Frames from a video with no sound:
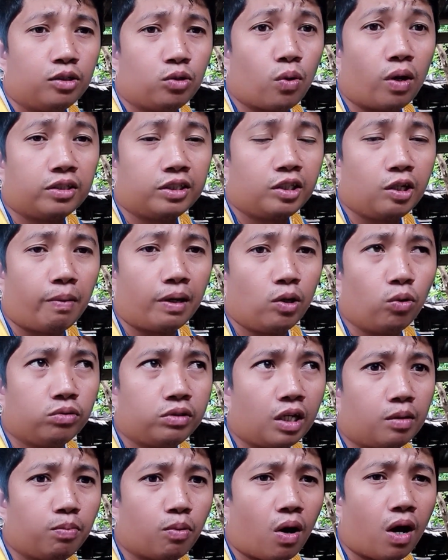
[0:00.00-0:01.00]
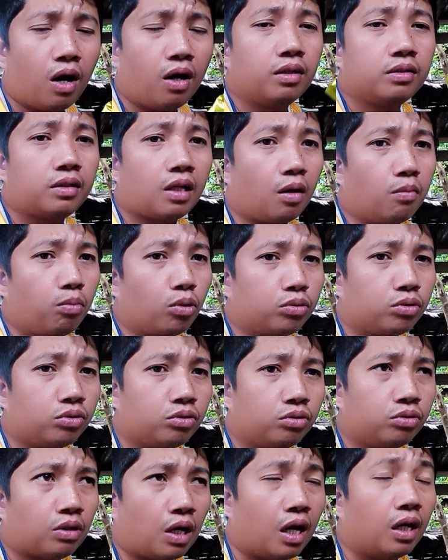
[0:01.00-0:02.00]
So, antibiotic po ang
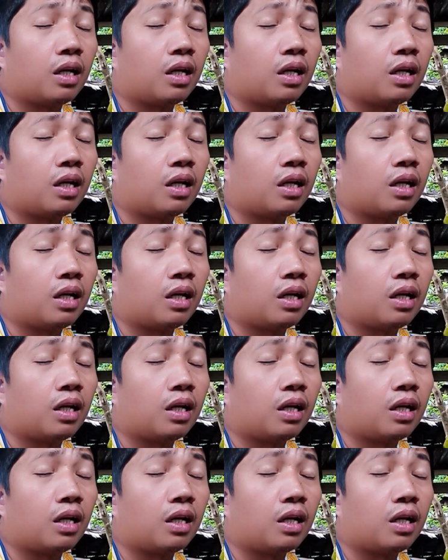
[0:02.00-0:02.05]
talbos,